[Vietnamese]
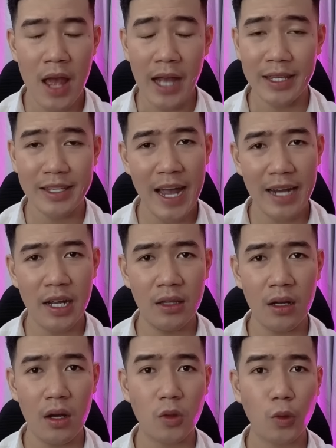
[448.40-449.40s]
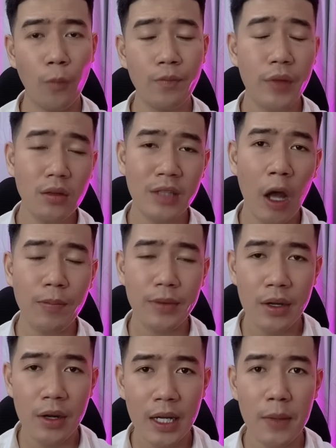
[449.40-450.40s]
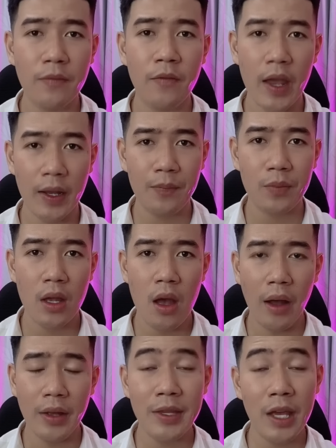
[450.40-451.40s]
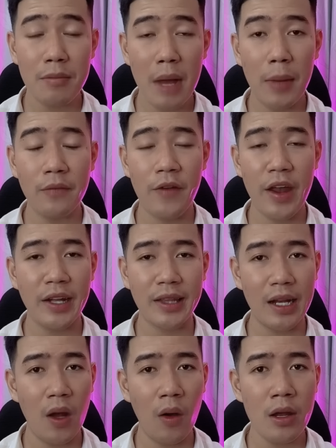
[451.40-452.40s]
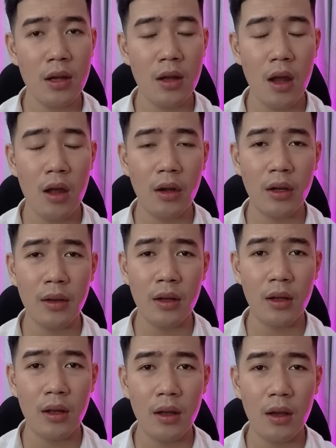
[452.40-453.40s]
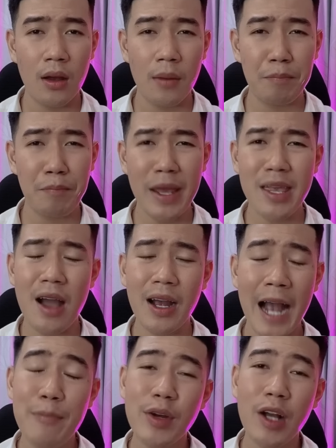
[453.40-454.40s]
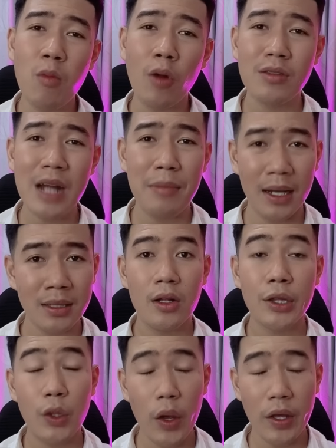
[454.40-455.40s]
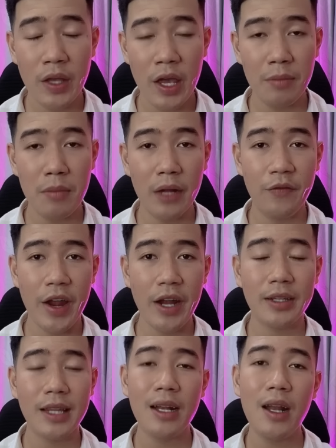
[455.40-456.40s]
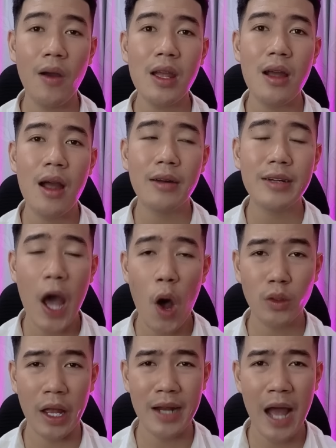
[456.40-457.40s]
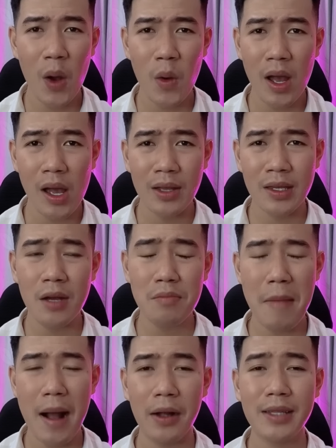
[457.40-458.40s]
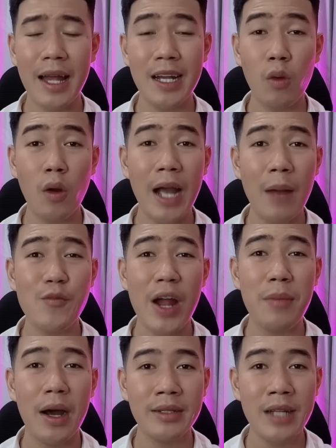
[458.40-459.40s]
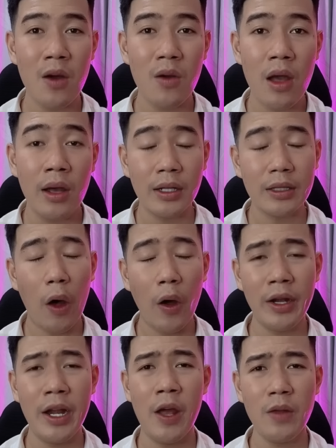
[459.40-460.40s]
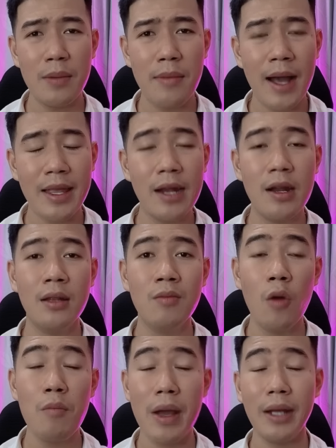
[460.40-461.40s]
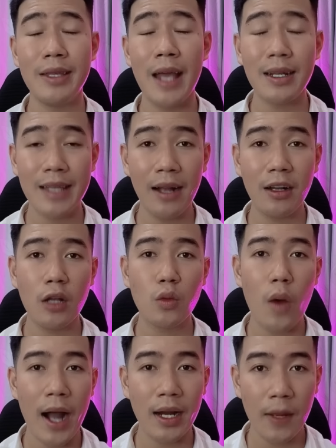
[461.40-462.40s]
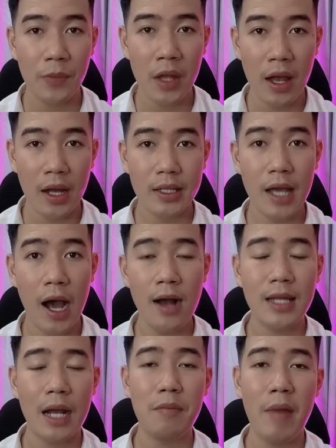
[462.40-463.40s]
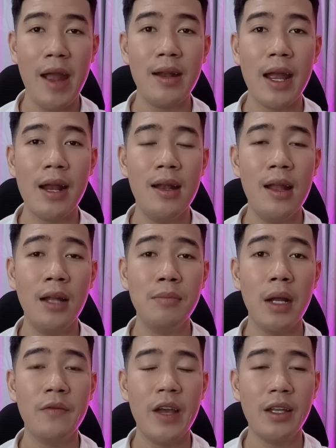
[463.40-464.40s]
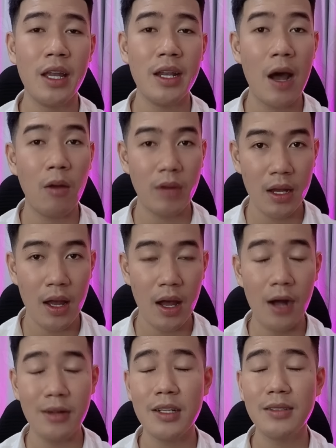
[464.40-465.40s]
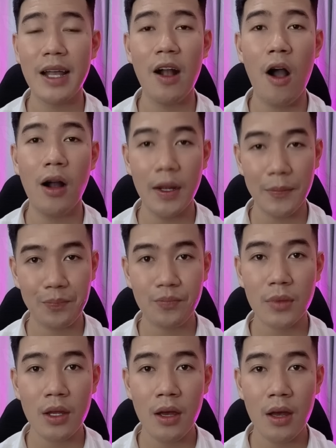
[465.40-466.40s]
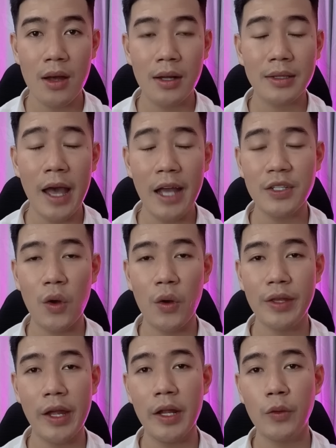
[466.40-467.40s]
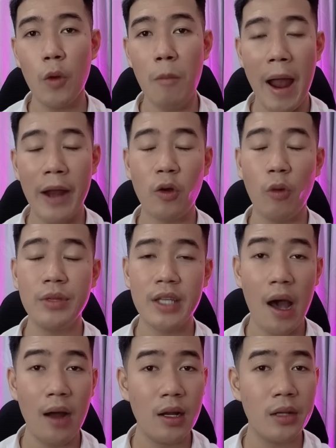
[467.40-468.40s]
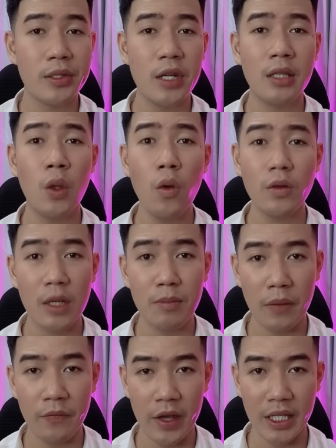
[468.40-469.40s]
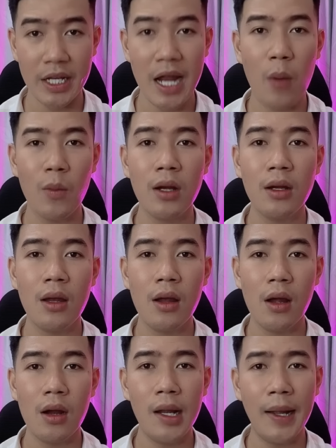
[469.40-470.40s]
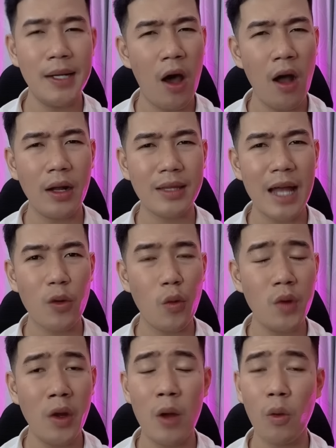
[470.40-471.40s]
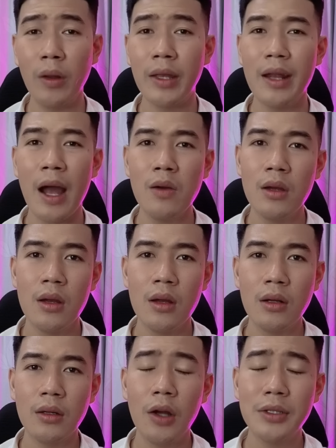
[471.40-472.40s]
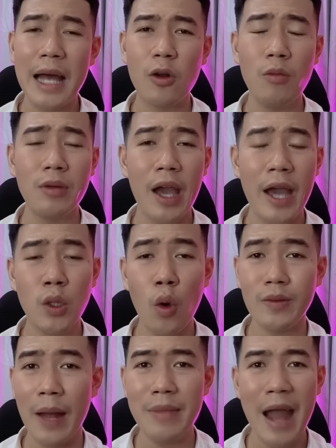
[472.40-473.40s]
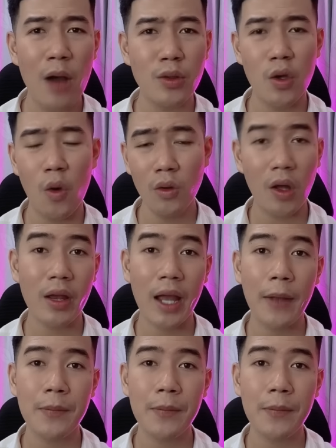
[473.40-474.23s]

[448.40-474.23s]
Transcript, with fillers: gia đình á cũng tức tốc đưa đi bệnh viện nhưng mà bệnh viện người ta nói á bây giờ khám nó không có ra bệnh tuy nhiên bệnh viện người ta nói á đau thì đau nhưng mà người ta đâu có khám ra bệnh đâu thôi nếu như mà gia đình muốn biết chắc chắn kết quả đó chở thằng bé này lên bệnh viện nhi đồng đi ở trên sài gòn á thế rồi gia đình của bạn cũng chở lên trên tuốt trên bệnh viện nhi đồng á lên đó người ta cũng nói đâu có gì đâu người ta cũng kê thuốc giảm đau cho uống thôi à